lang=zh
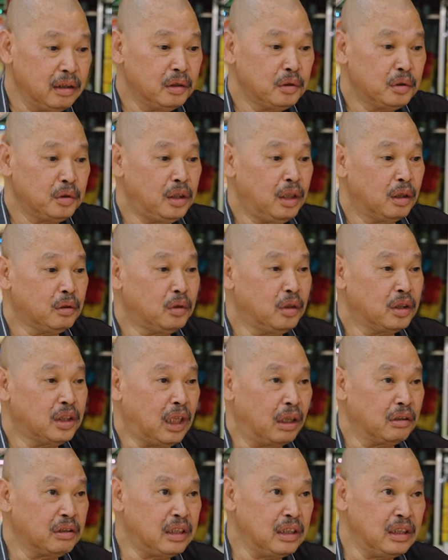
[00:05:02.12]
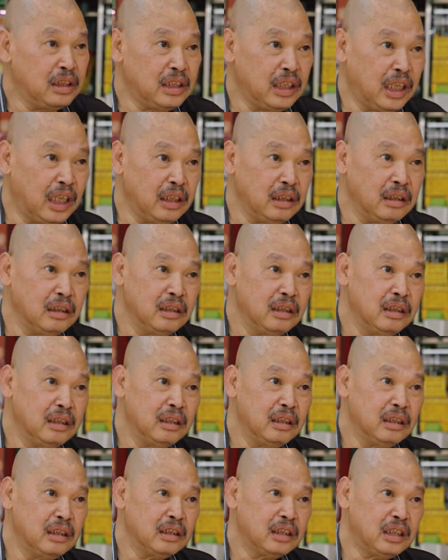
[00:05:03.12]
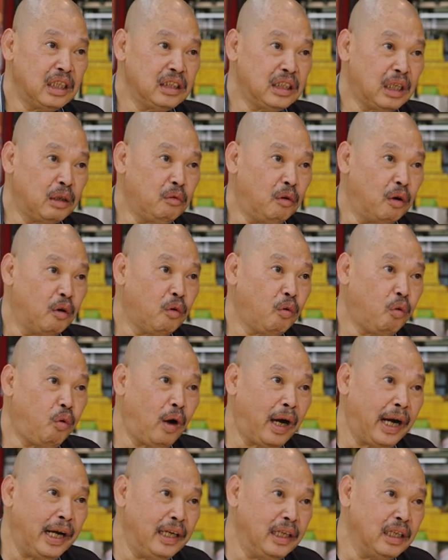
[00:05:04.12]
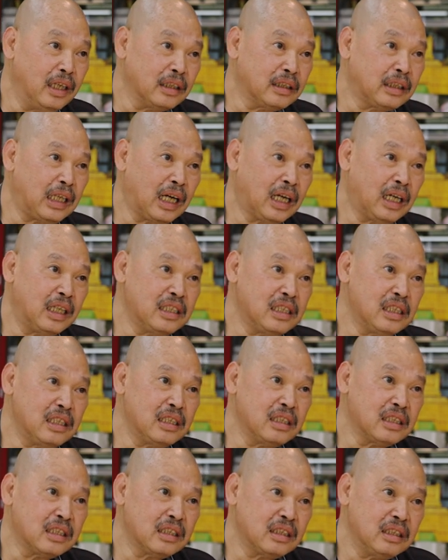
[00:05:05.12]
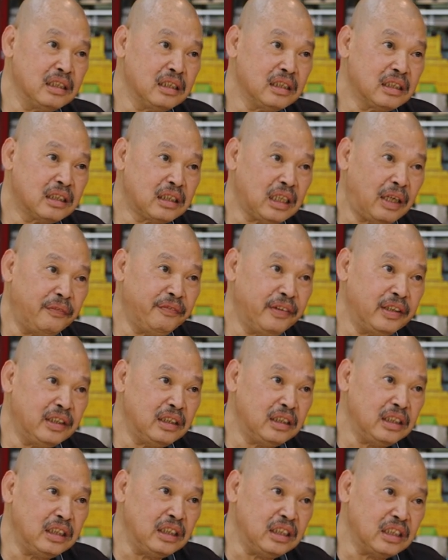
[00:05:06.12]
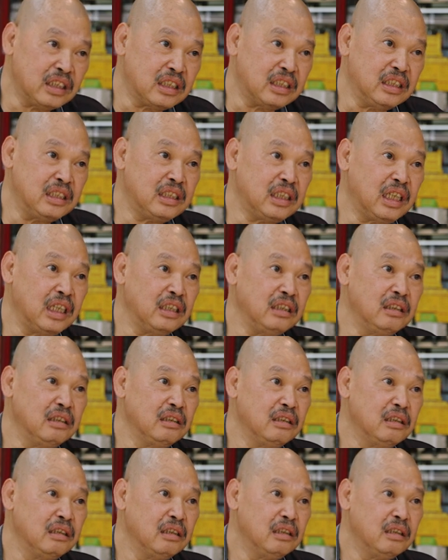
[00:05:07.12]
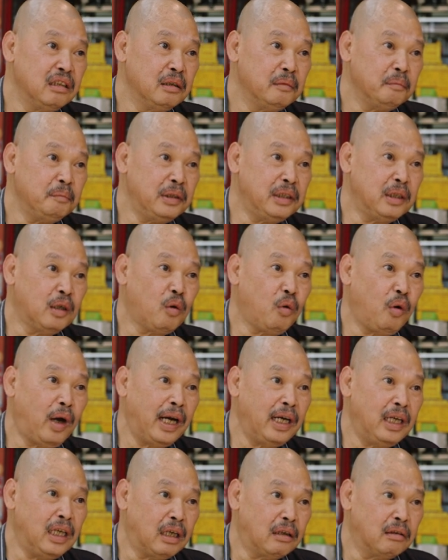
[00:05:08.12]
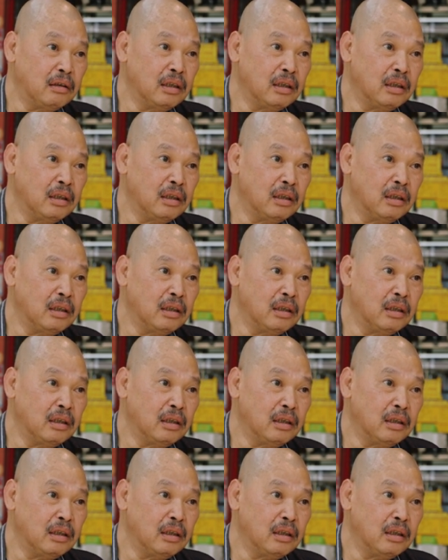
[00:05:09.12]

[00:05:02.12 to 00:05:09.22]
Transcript: 需要多少时间？现在我坏了，大概是三分之一的时间变成坏了